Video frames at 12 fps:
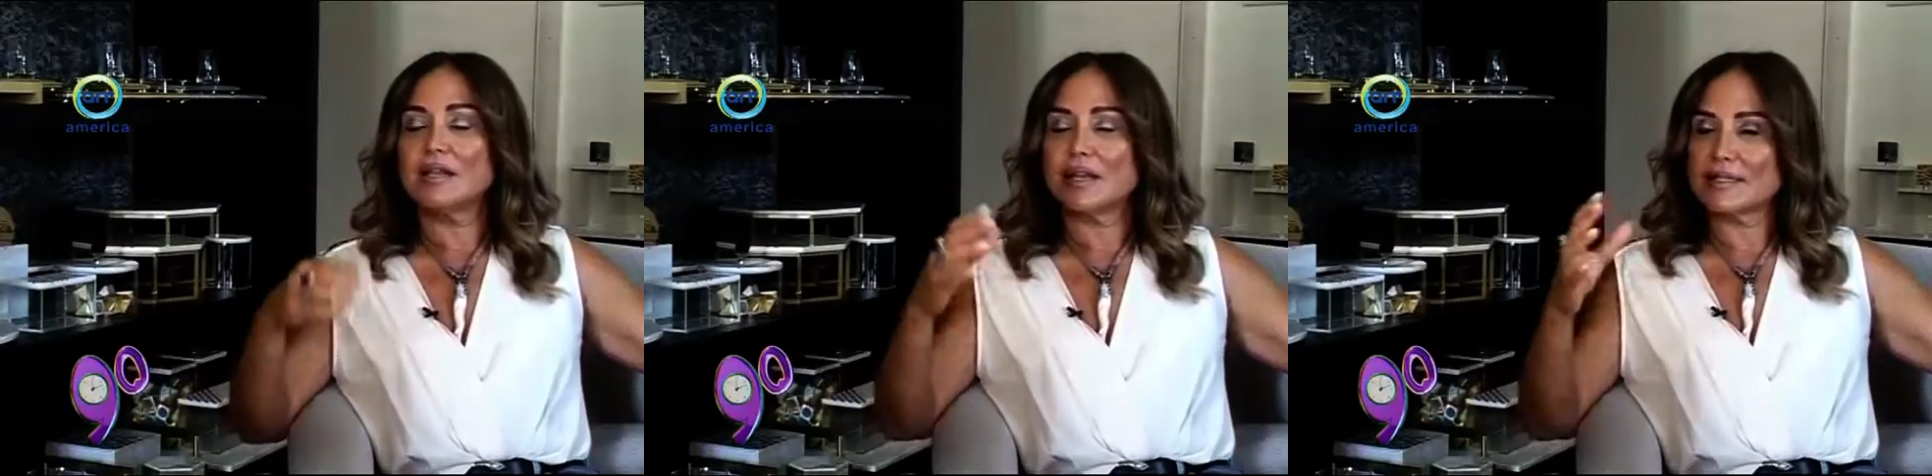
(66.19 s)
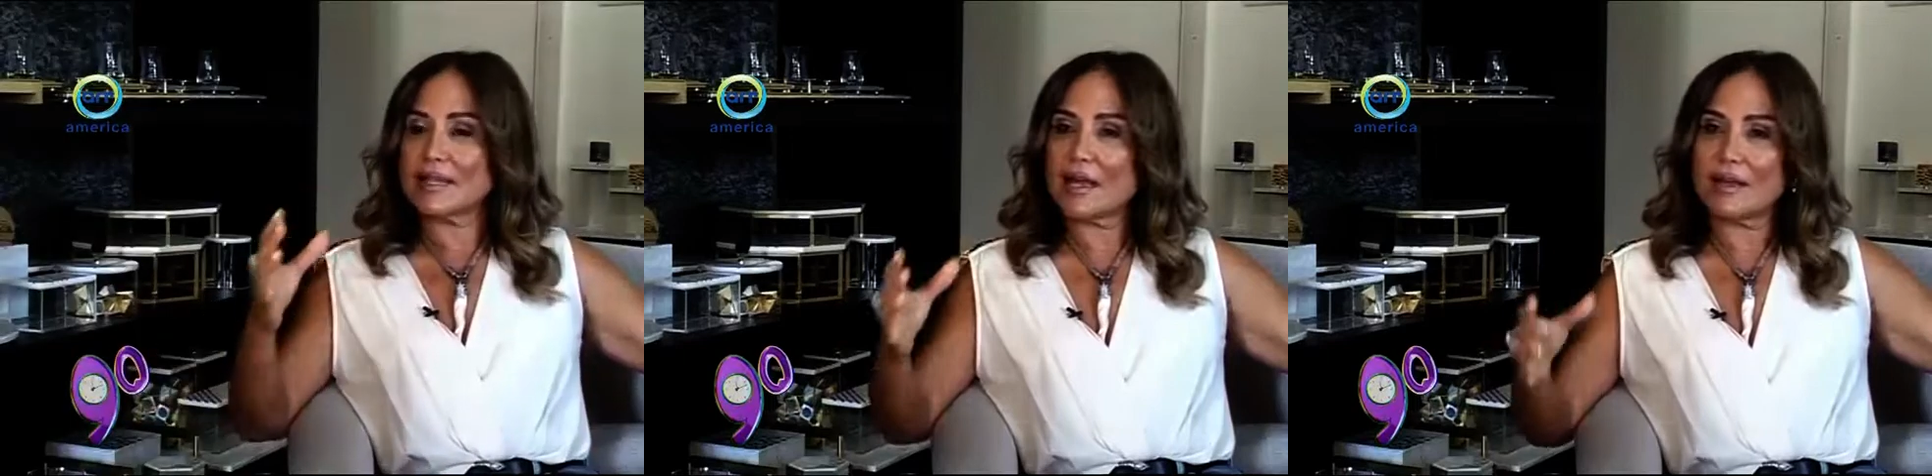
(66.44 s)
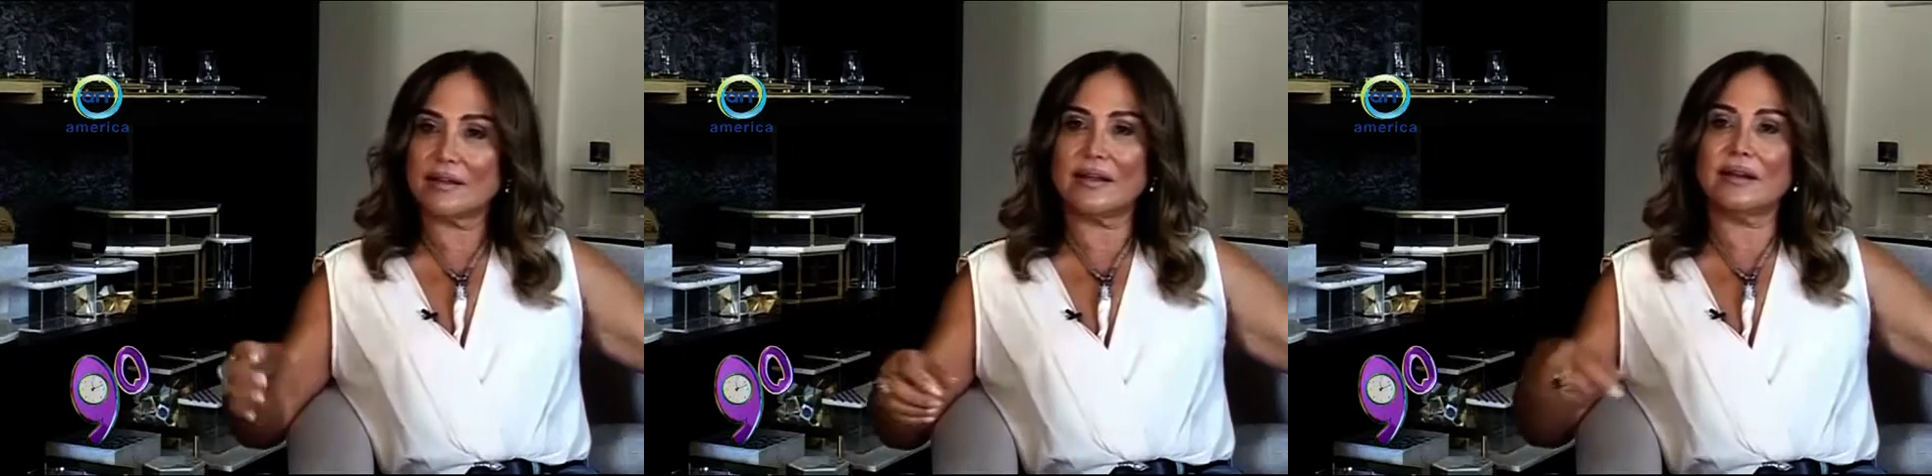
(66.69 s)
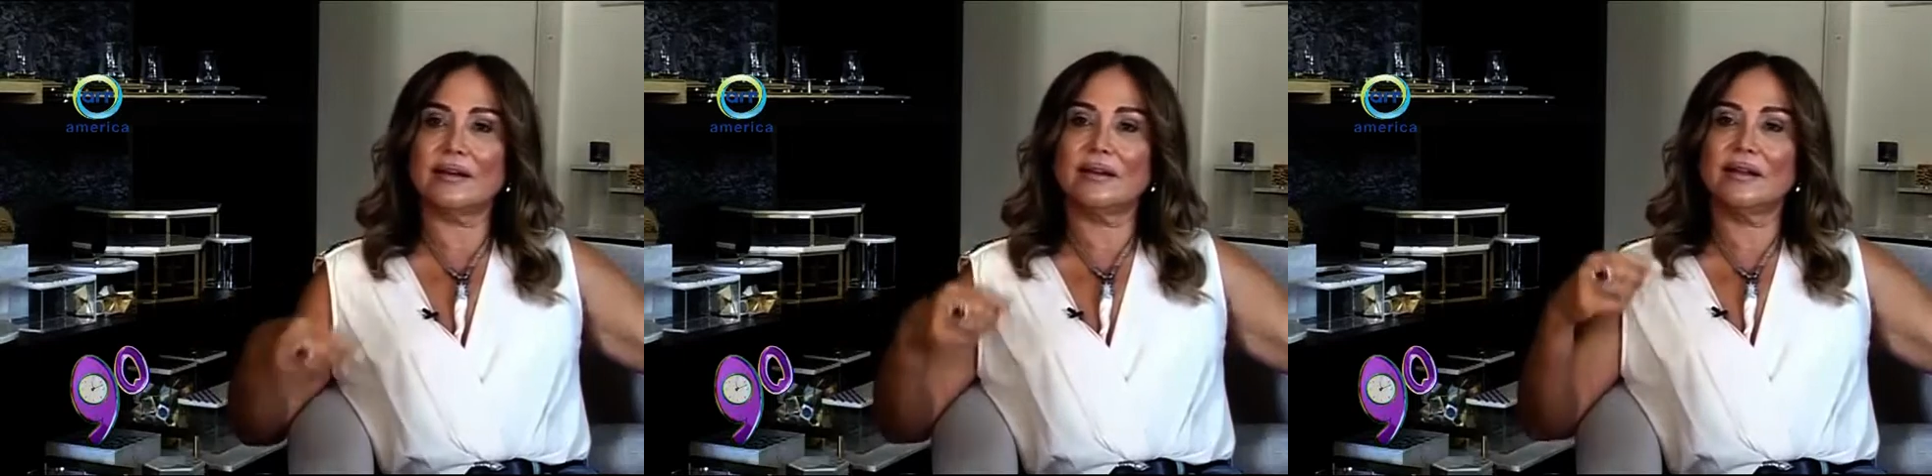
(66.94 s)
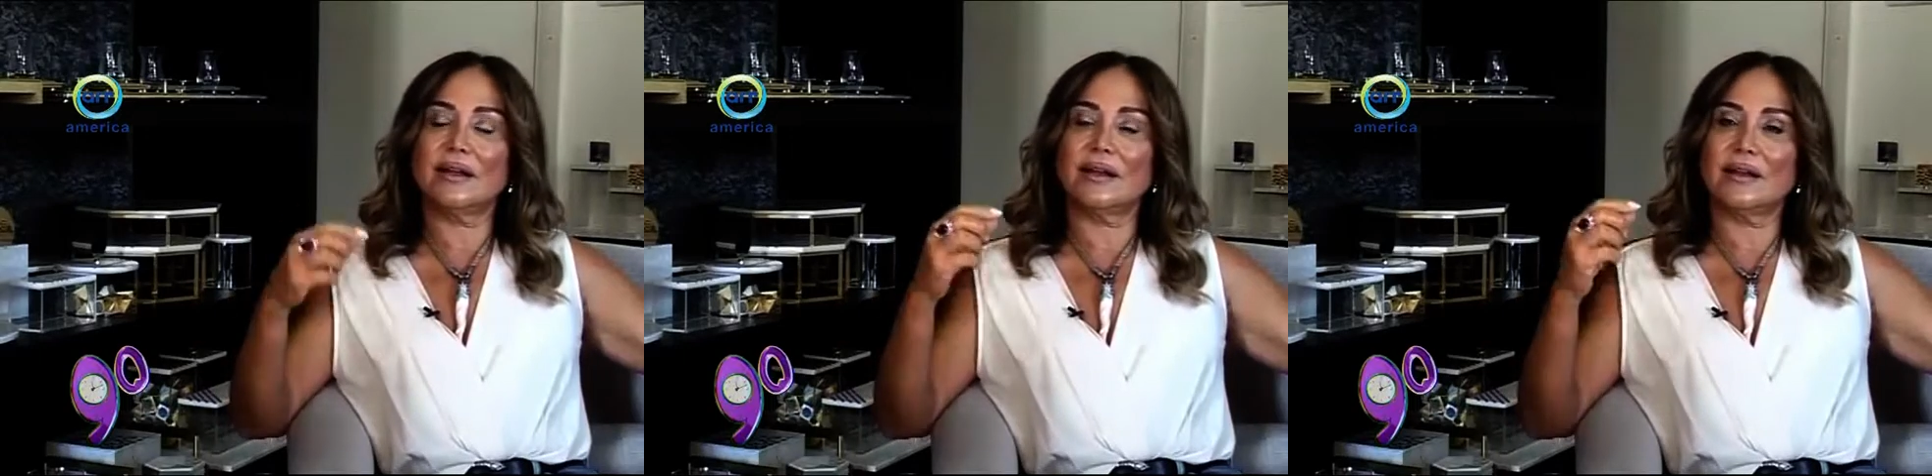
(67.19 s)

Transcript: لصحنه ل...